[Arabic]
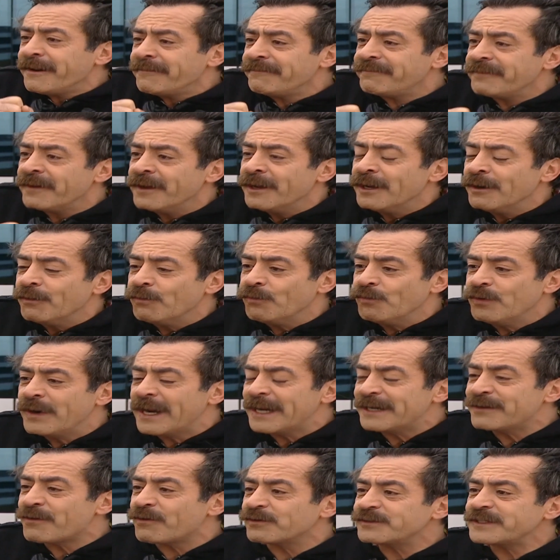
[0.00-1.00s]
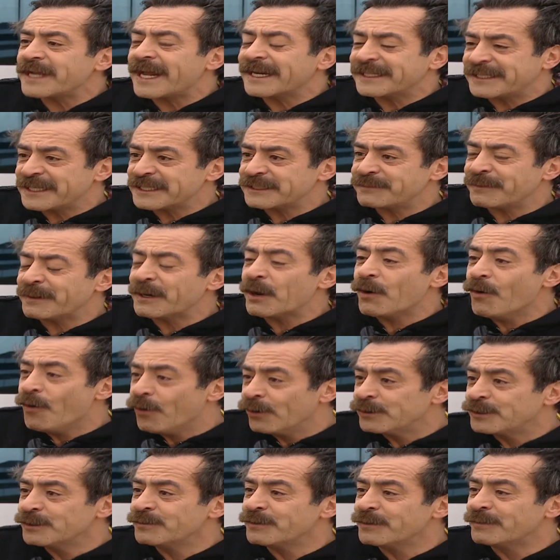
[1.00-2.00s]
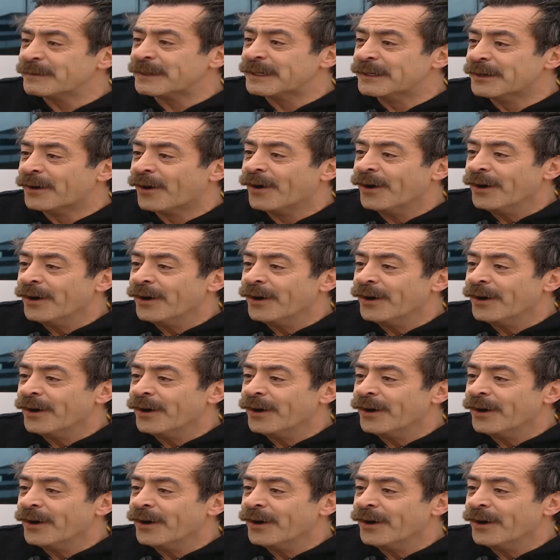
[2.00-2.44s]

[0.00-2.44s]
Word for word: عارف يعني كلهم عبالهم اني ميت